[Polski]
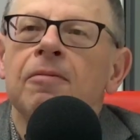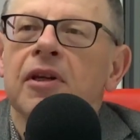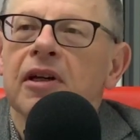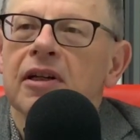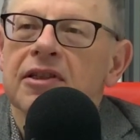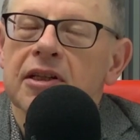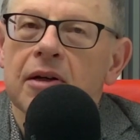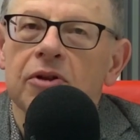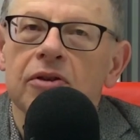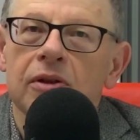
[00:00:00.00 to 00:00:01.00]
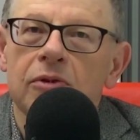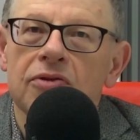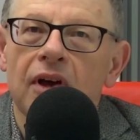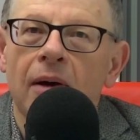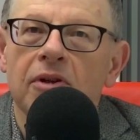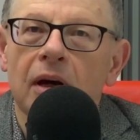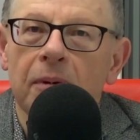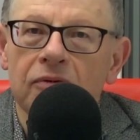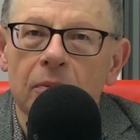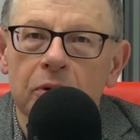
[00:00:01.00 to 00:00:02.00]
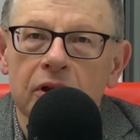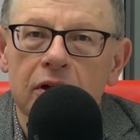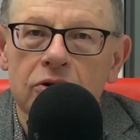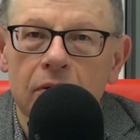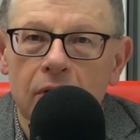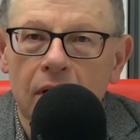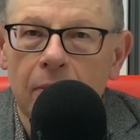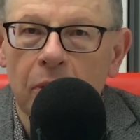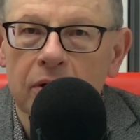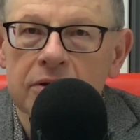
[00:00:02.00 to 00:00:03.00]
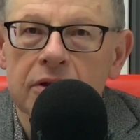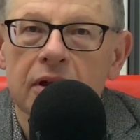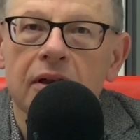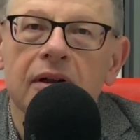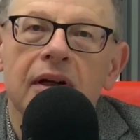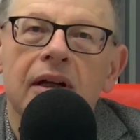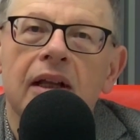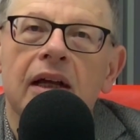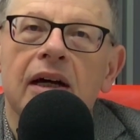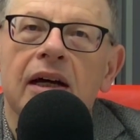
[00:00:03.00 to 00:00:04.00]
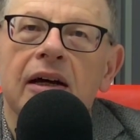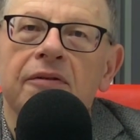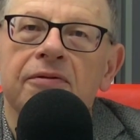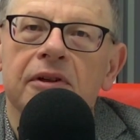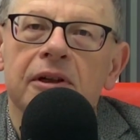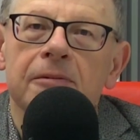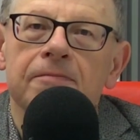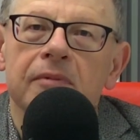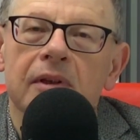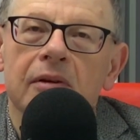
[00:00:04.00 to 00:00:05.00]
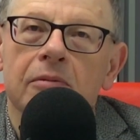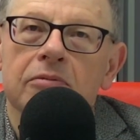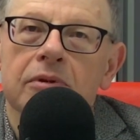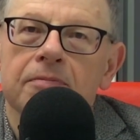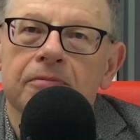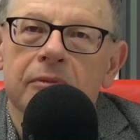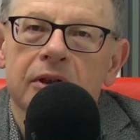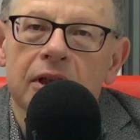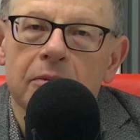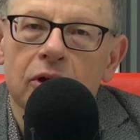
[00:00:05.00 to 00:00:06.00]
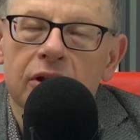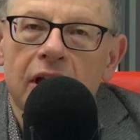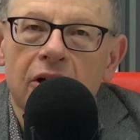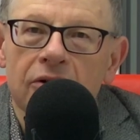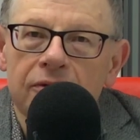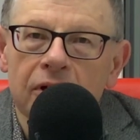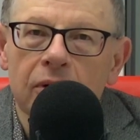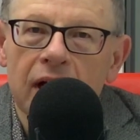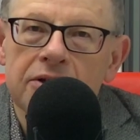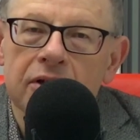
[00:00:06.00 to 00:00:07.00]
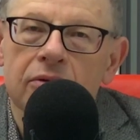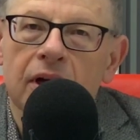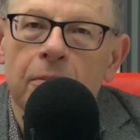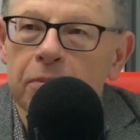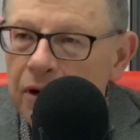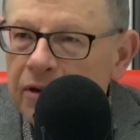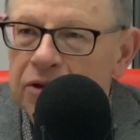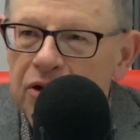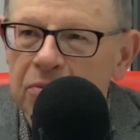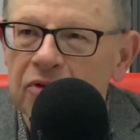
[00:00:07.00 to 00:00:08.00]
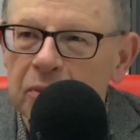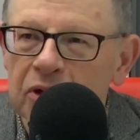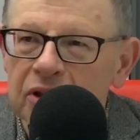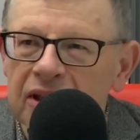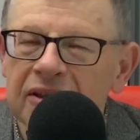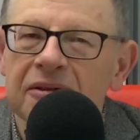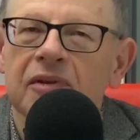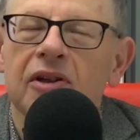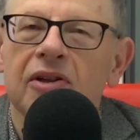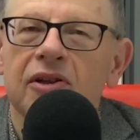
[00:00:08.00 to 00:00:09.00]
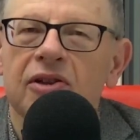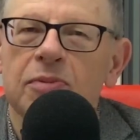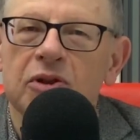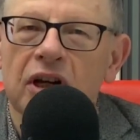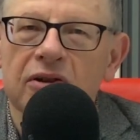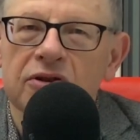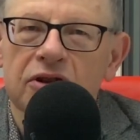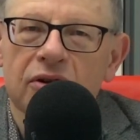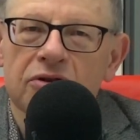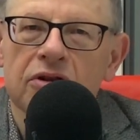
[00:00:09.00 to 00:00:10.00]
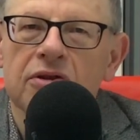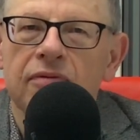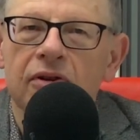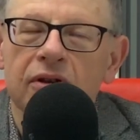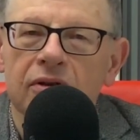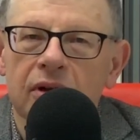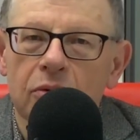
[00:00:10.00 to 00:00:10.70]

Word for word: e, za zamkniętymi mm. drzwiami. Na pewno podkreślił rolę Polski. E, w mm, tym, tej konfiguracji, która po, jeżeli mówimy o tej e, zbliżającej się rocznicy wojny, która